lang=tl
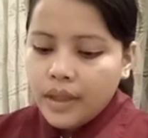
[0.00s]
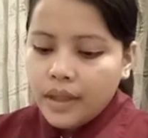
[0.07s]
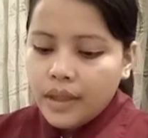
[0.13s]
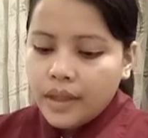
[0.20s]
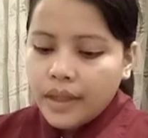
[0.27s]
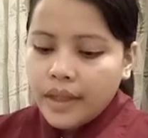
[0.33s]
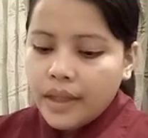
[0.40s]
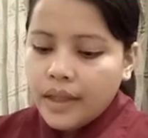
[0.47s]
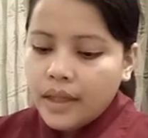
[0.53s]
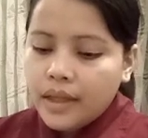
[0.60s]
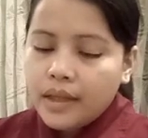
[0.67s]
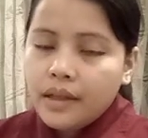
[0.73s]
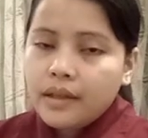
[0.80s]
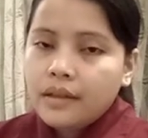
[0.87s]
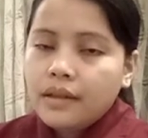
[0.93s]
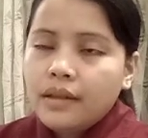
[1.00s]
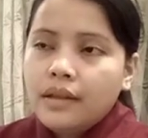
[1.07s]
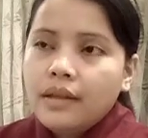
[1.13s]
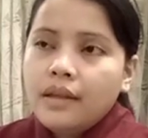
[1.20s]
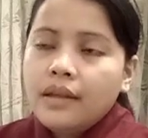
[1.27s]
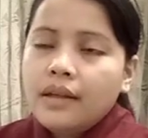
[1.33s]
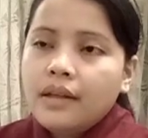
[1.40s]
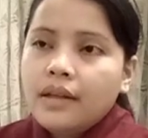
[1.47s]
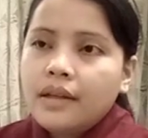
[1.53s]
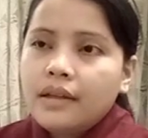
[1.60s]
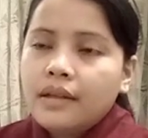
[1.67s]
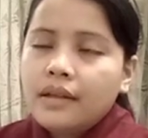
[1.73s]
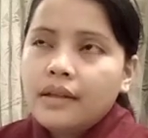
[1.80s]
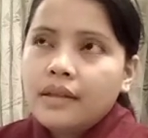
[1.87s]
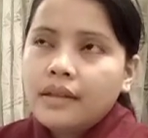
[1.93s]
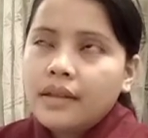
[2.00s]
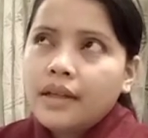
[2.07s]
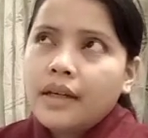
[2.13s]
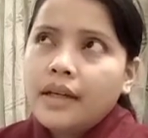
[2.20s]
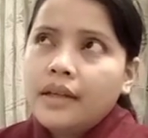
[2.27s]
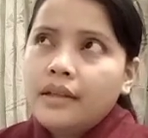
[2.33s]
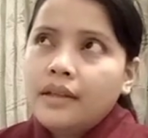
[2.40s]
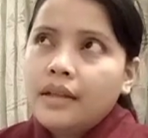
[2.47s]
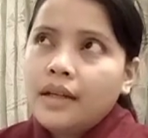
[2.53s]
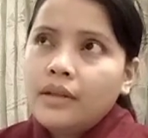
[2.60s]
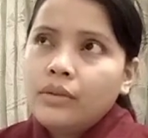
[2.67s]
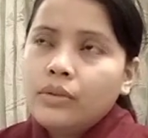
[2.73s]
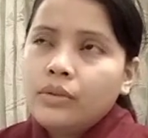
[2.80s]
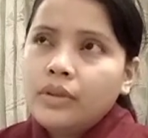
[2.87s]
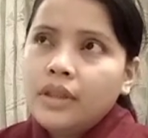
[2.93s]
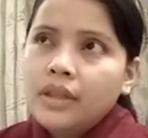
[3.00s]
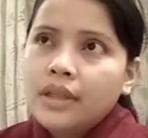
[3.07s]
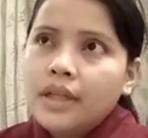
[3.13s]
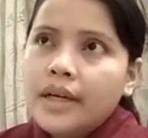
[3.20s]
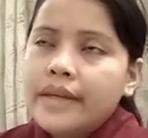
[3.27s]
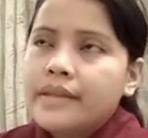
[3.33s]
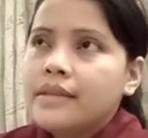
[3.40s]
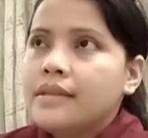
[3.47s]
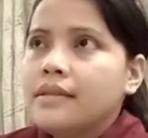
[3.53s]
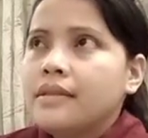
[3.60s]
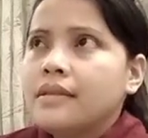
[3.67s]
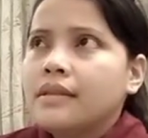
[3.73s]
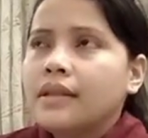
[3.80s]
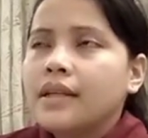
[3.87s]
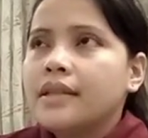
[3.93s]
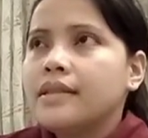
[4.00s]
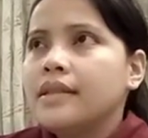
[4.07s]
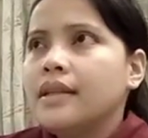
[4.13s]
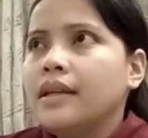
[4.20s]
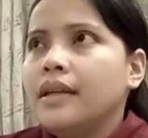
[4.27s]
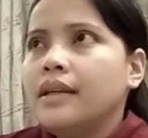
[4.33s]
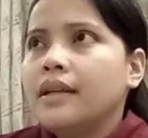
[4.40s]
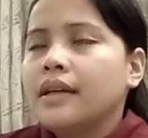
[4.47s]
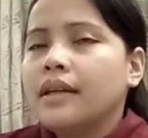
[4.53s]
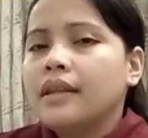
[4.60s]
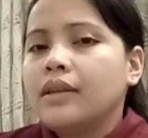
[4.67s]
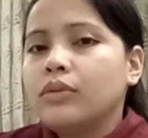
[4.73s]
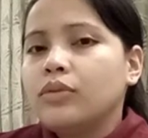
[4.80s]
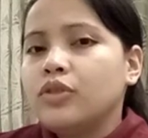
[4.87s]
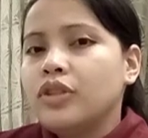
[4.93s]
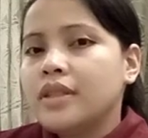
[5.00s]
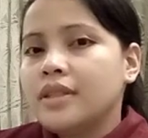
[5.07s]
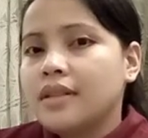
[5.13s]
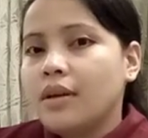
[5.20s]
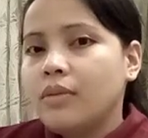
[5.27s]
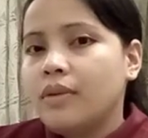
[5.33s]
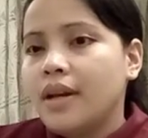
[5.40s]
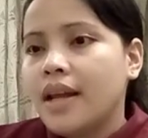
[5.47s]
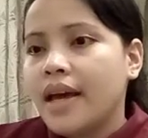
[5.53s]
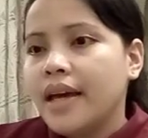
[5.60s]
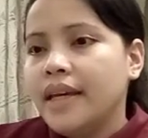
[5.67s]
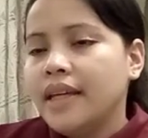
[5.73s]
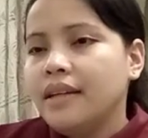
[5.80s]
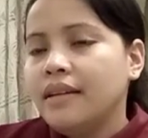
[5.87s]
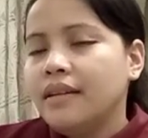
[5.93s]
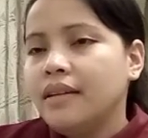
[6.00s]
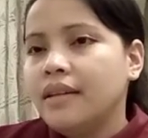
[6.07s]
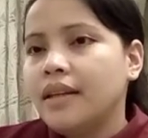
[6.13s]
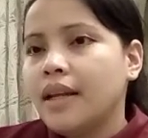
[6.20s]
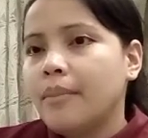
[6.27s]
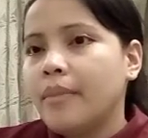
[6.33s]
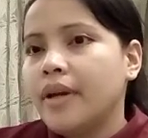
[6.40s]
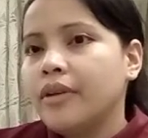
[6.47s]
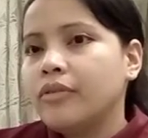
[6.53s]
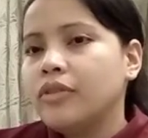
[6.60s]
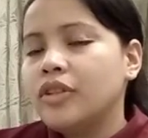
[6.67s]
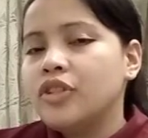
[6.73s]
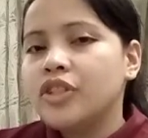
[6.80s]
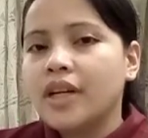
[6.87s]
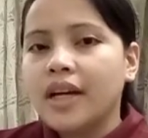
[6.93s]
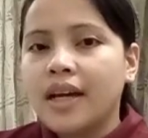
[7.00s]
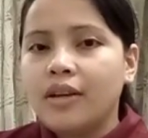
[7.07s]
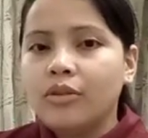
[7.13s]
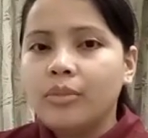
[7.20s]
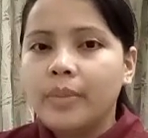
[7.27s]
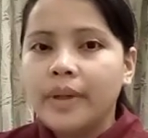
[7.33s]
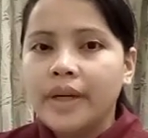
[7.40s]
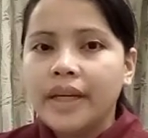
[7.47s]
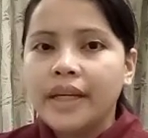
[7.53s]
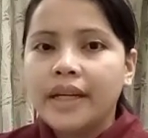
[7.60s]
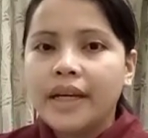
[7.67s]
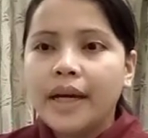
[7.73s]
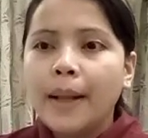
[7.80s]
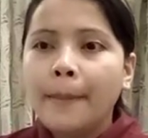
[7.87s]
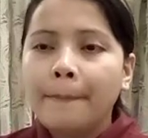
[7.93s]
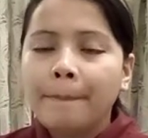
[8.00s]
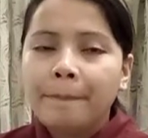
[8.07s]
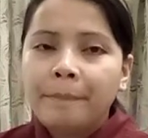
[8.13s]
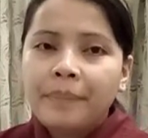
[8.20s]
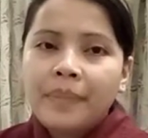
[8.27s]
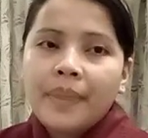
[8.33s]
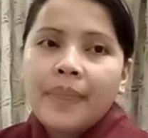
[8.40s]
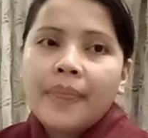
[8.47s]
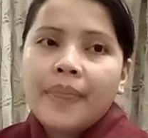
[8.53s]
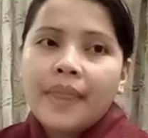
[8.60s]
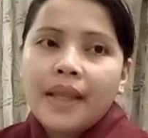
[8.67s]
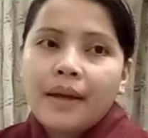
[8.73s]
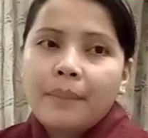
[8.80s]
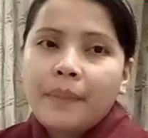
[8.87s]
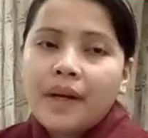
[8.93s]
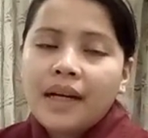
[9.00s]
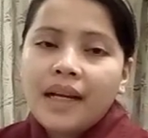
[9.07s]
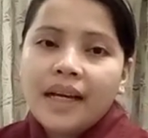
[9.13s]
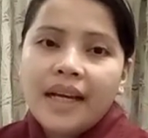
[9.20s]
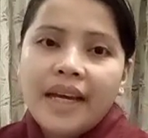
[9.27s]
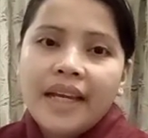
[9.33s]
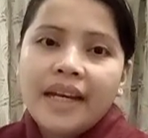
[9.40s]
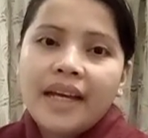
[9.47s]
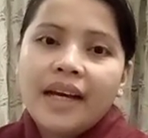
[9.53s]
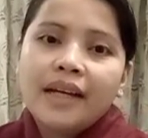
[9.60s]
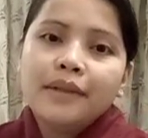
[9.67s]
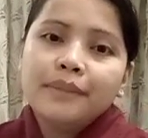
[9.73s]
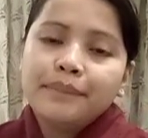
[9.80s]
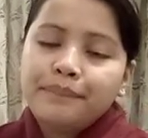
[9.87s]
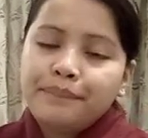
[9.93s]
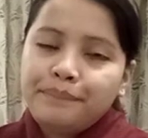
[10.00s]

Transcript: Kaya kaya na ano ko din guys, kasi nakita ko siya sa online na mayroon din siyang aloe vera na panglagay ng